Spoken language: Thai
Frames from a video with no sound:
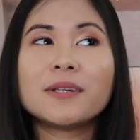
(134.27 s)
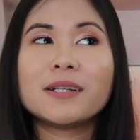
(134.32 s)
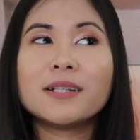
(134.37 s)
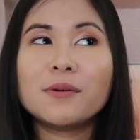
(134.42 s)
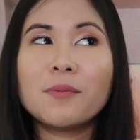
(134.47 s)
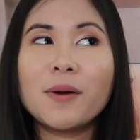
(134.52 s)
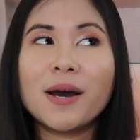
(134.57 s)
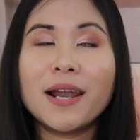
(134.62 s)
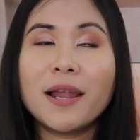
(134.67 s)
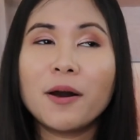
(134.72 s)

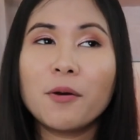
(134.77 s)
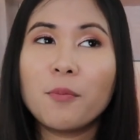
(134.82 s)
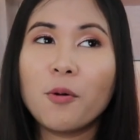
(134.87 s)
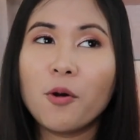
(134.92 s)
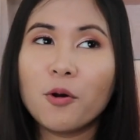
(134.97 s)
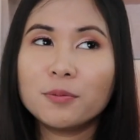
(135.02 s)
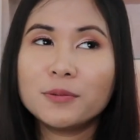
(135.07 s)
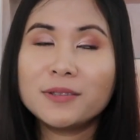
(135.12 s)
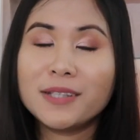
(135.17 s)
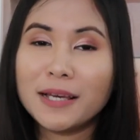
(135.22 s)
คือว่าเรา
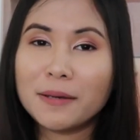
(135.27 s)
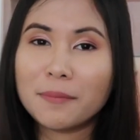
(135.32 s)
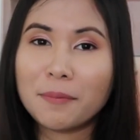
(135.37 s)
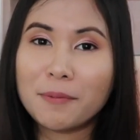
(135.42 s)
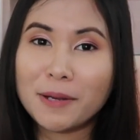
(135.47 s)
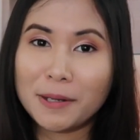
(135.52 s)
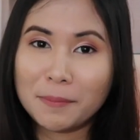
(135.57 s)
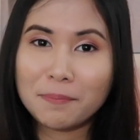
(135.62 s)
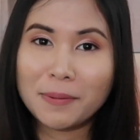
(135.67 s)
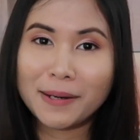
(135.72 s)
พบสิ่ง
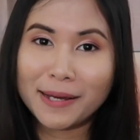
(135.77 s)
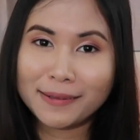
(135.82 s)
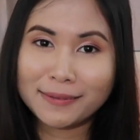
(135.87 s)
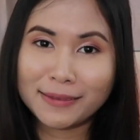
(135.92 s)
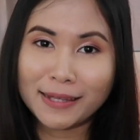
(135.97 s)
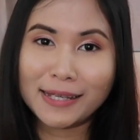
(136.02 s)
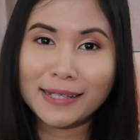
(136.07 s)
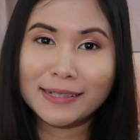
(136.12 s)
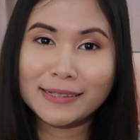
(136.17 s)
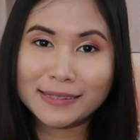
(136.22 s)
ผิดปก
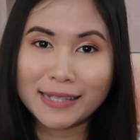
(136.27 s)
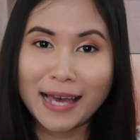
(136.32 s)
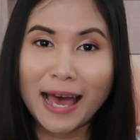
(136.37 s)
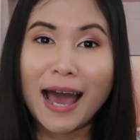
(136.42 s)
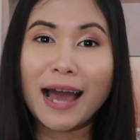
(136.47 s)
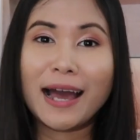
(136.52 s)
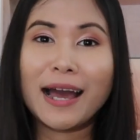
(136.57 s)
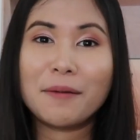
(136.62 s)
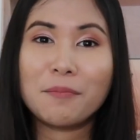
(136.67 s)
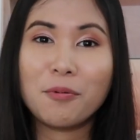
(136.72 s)
ติ
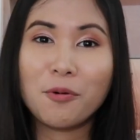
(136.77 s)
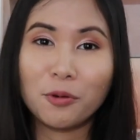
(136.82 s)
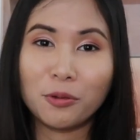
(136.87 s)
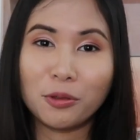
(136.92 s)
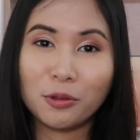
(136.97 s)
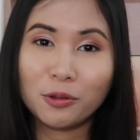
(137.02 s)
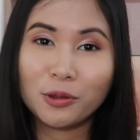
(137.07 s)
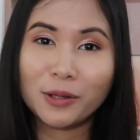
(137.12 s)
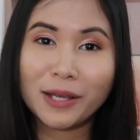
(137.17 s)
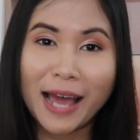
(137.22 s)
จากผล
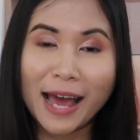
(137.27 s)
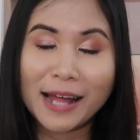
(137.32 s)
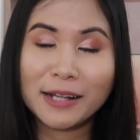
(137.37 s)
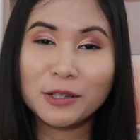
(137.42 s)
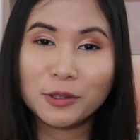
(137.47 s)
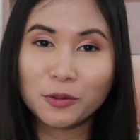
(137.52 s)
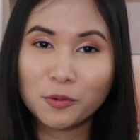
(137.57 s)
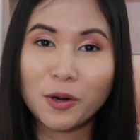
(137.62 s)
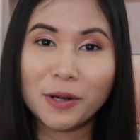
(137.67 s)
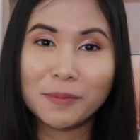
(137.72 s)
การ
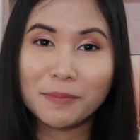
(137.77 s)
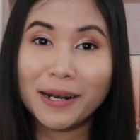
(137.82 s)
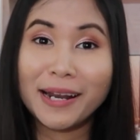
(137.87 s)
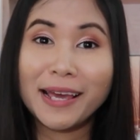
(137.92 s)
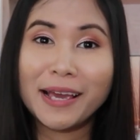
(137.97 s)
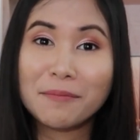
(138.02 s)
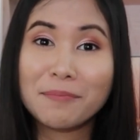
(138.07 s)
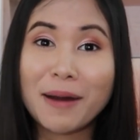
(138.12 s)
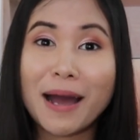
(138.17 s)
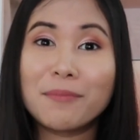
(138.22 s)
ตรวจมะ
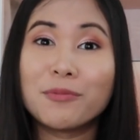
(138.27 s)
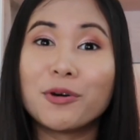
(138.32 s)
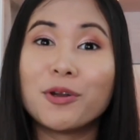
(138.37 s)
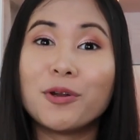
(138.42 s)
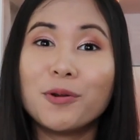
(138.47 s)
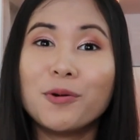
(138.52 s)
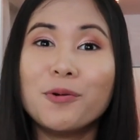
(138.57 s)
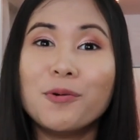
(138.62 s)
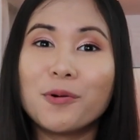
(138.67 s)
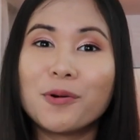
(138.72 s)
เร็งปากมด
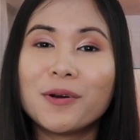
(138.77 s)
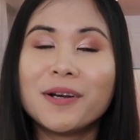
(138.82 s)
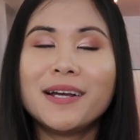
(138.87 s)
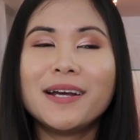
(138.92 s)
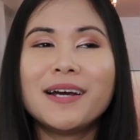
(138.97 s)
ลูก